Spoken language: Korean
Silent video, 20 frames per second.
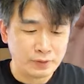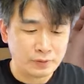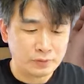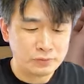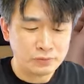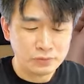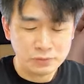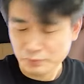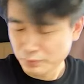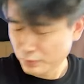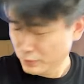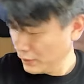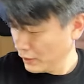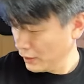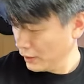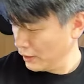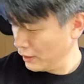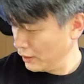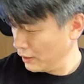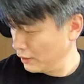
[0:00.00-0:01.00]
좀,
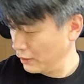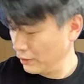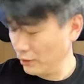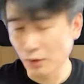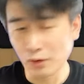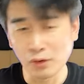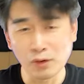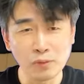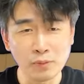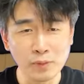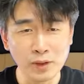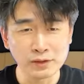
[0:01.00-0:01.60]
제 경험에